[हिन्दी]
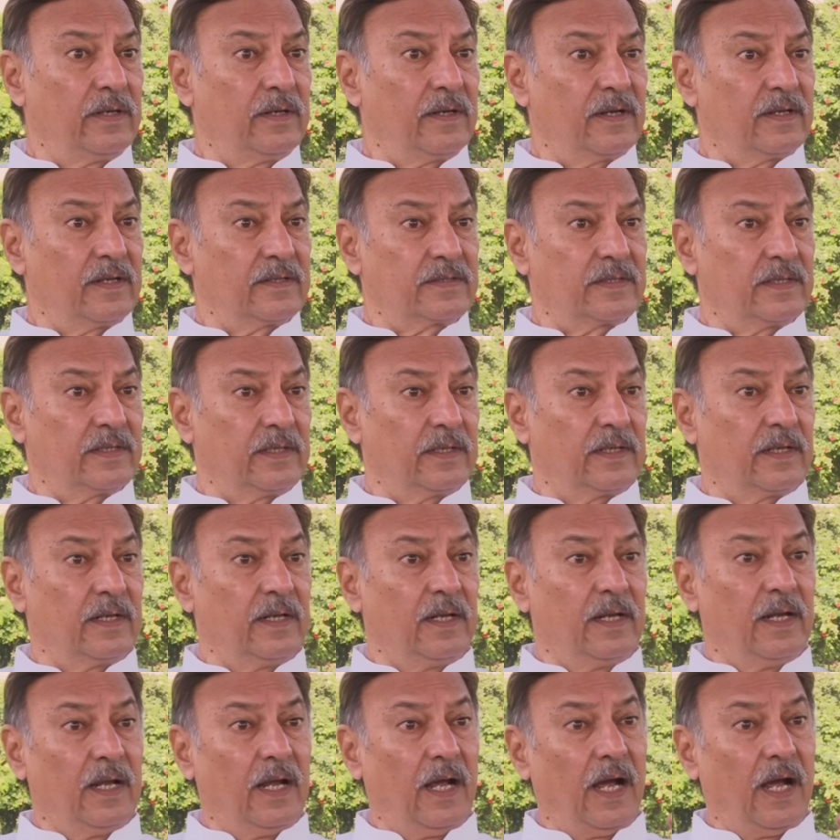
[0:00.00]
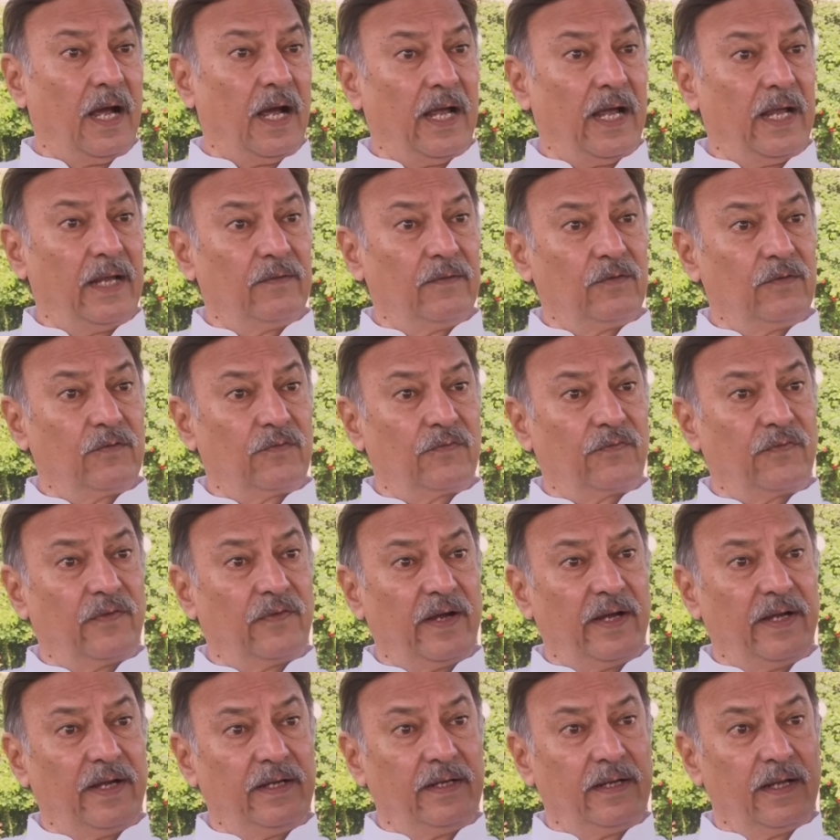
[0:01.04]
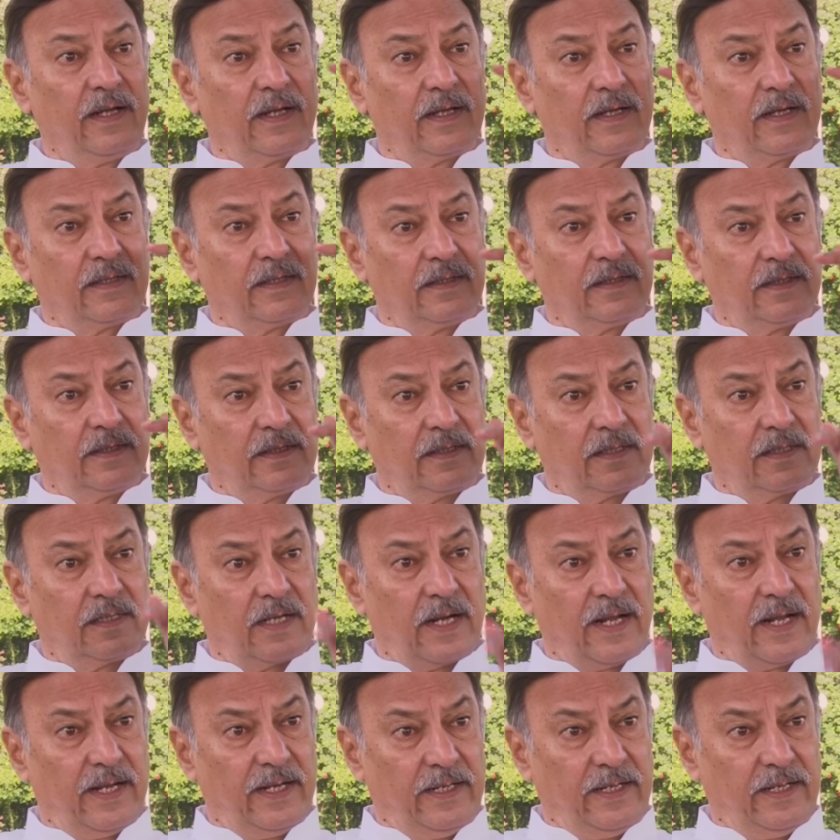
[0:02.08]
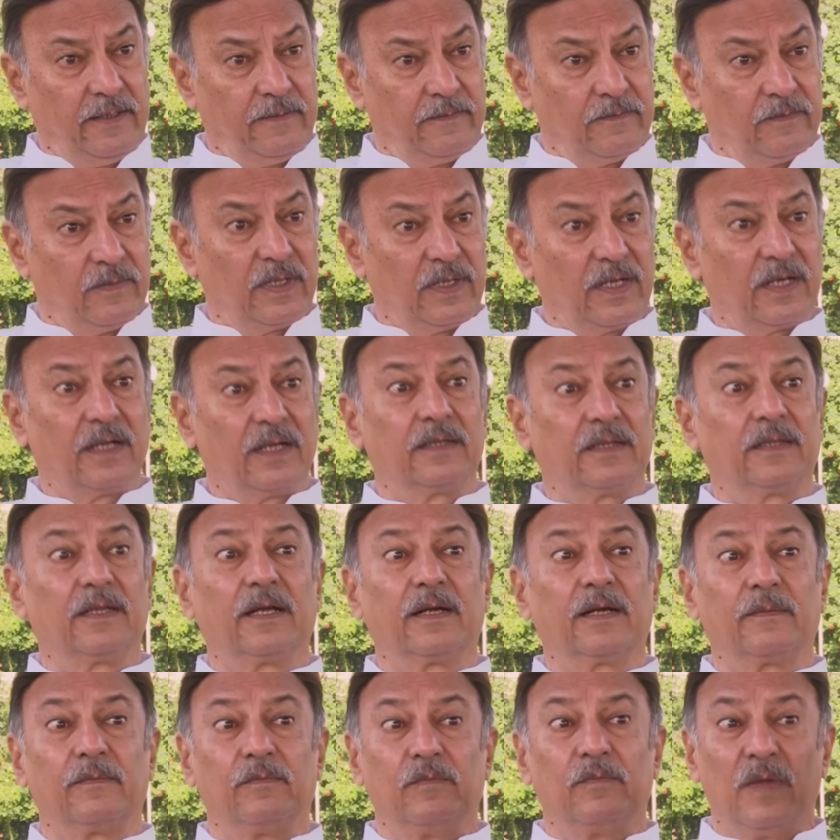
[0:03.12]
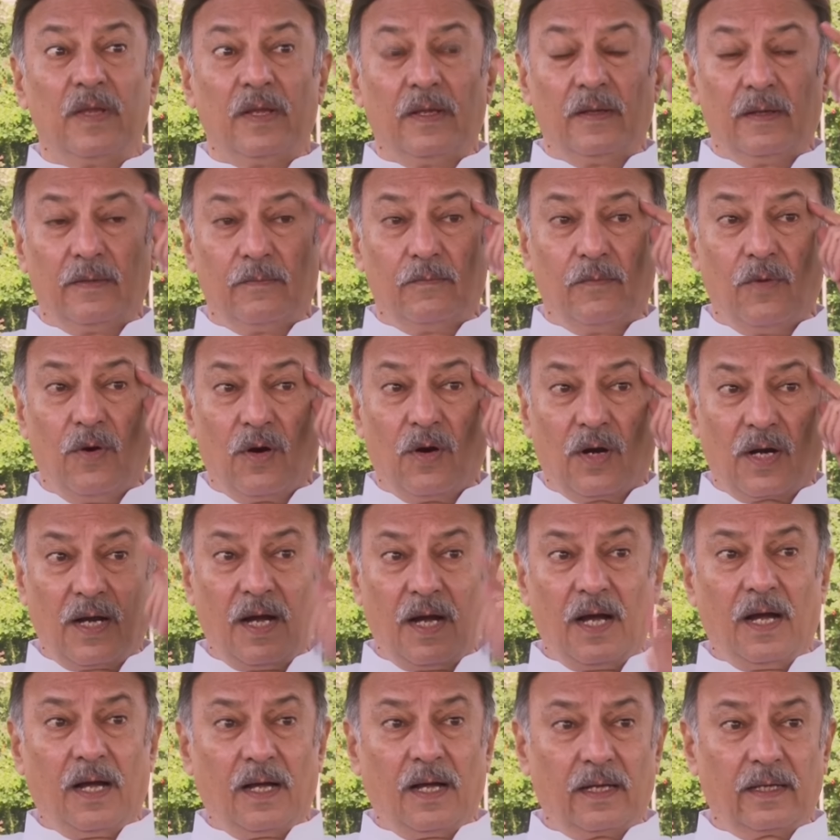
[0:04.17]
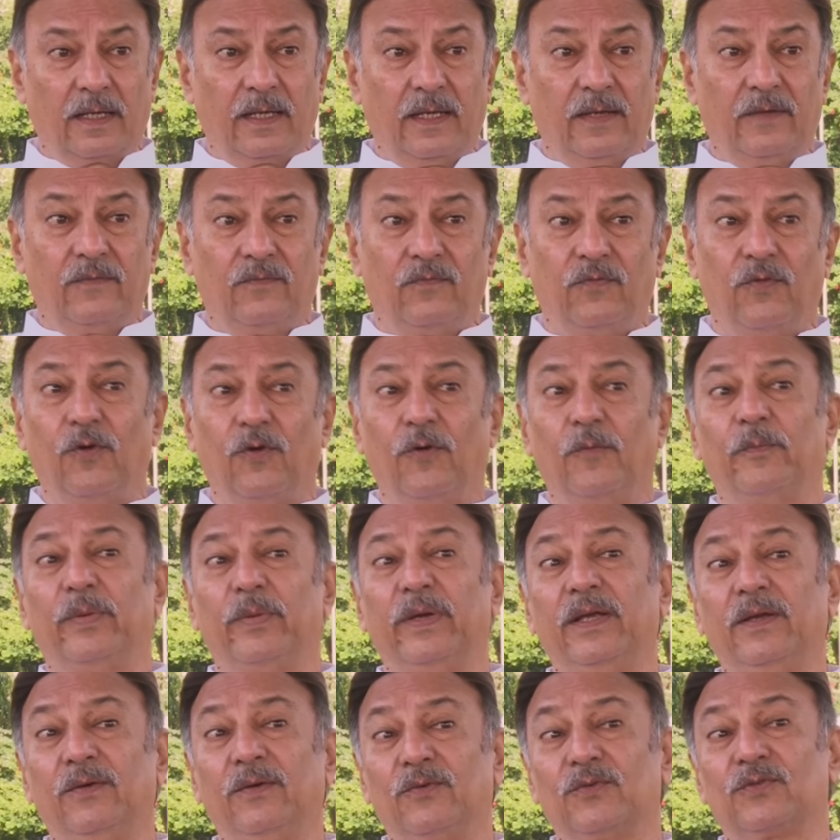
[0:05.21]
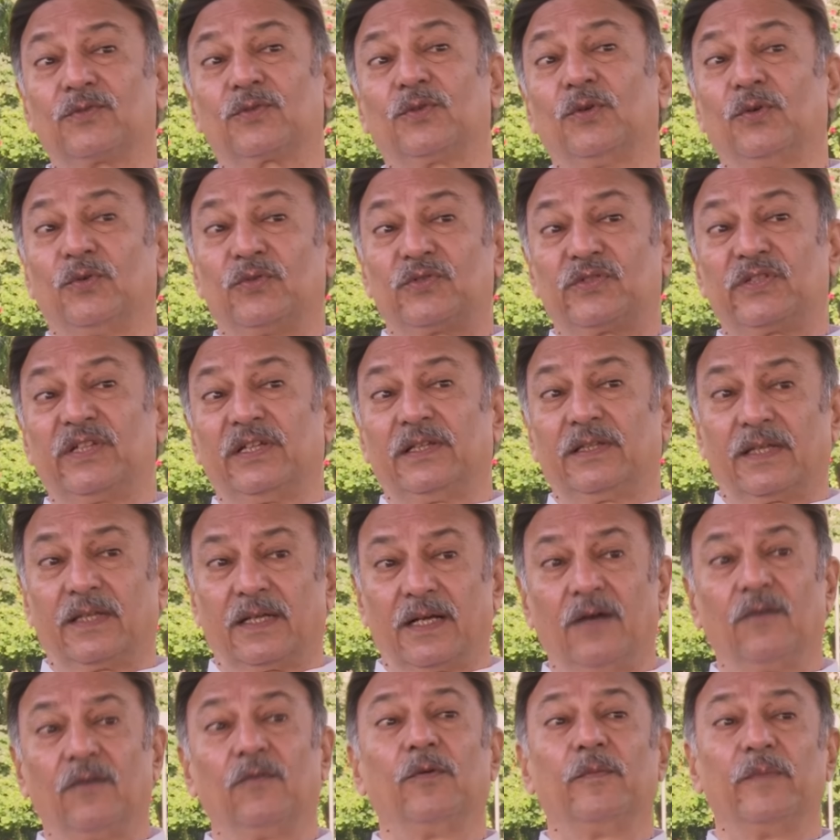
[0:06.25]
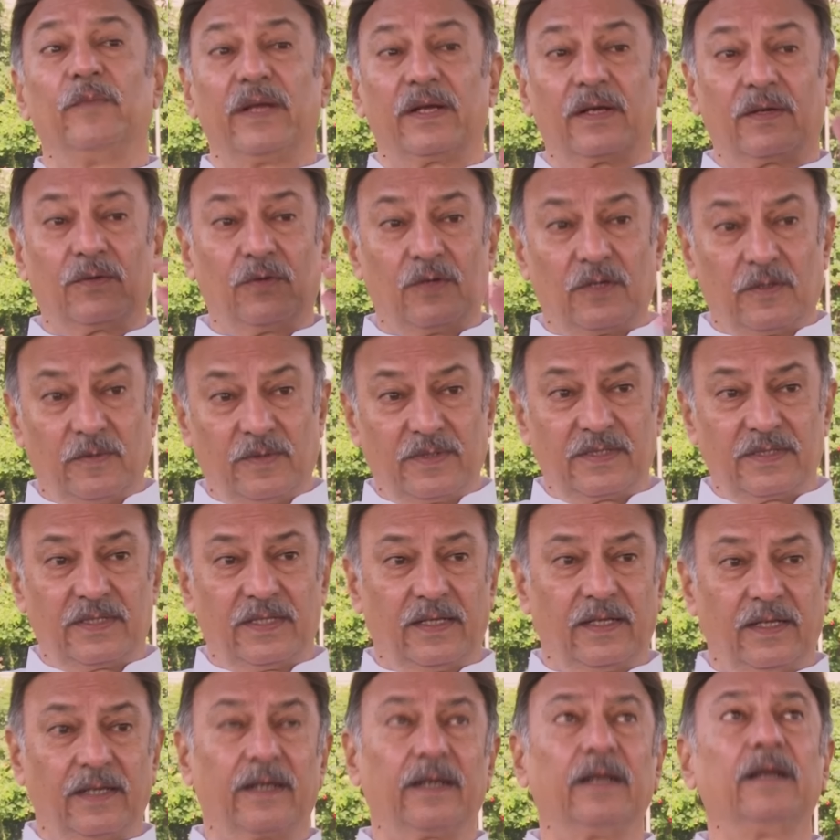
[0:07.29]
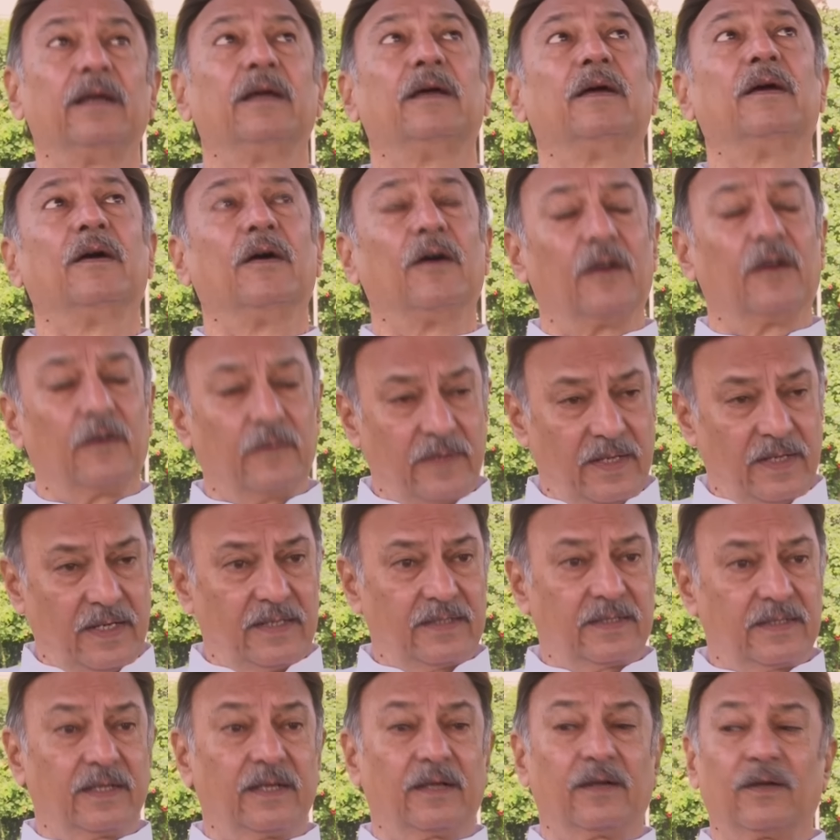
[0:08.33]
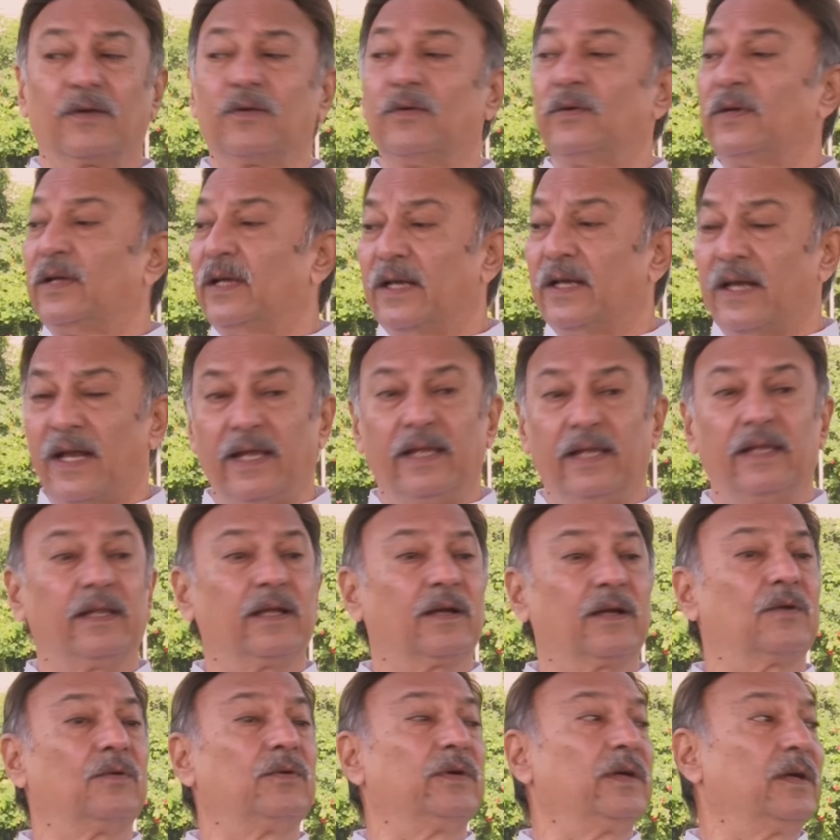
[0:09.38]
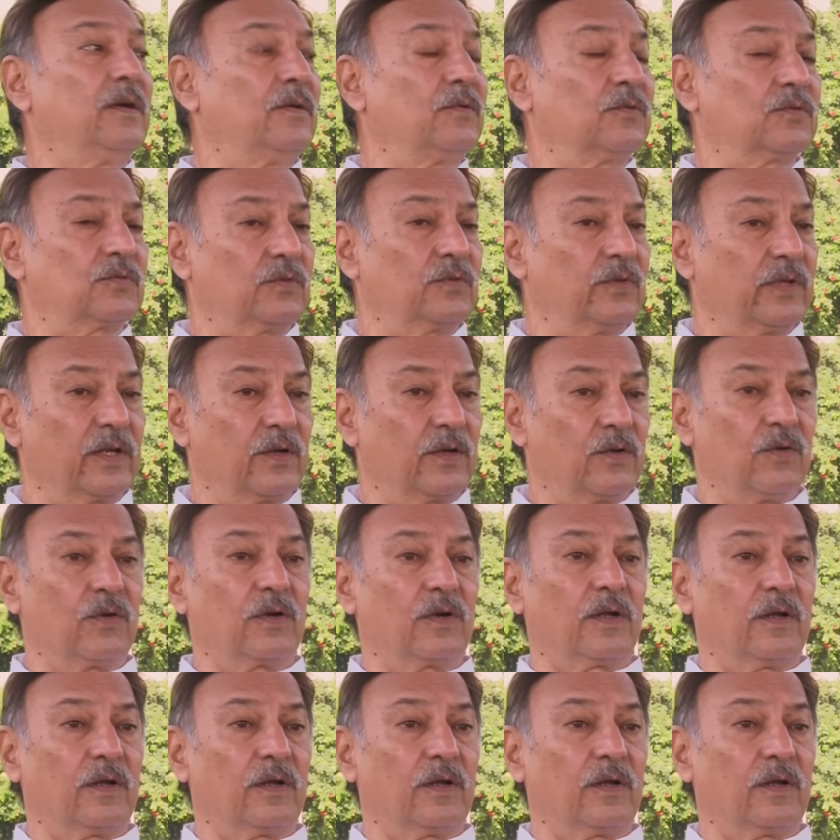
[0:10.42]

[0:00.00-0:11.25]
इंटरेस्टेड आई वुड फाइंड अनदर टाइम अनदर मौका कि वो भी उसको उसी तरह वो मेरे को नमस्ते करे और मैं ऐसे करूं या नहीं देखूं या उसको इग्नोर